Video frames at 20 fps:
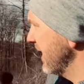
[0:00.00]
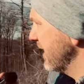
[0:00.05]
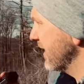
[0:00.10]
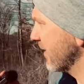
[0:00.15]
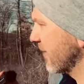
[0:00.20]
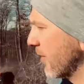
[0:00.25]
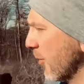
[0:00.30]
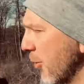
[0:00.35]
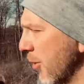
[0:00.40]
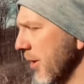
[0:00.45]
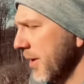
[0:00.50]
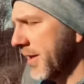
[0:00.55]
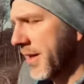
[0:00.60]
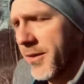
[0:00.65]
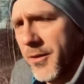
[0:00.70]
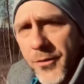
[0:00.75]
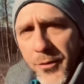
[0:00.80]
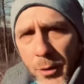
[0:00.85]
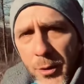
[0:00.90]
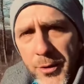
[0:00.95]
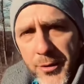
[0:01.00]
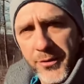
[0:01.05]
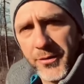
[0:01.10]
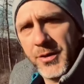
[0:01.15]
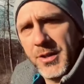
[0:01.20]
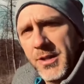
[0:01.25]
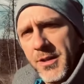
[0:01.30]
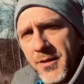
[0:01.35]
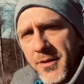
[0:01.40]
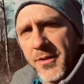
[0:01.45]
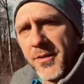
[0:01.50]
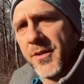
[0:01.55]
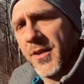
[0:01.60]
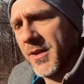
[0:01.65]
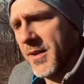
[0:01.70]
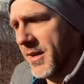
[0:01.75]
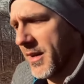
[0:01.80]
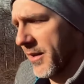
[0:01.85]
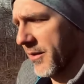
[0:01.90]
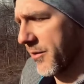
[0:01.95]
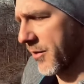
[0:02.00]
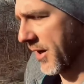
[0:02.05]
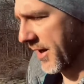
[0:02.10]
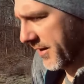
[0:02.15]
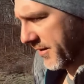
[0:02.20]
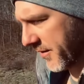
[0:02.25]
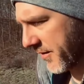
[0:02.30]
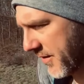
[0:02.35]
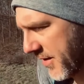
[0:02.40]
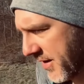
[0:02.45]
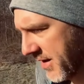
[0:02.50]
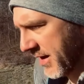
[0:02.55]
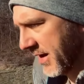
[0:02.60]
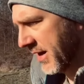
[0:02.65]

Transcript: das Gehirn eines Säugestiers, also eines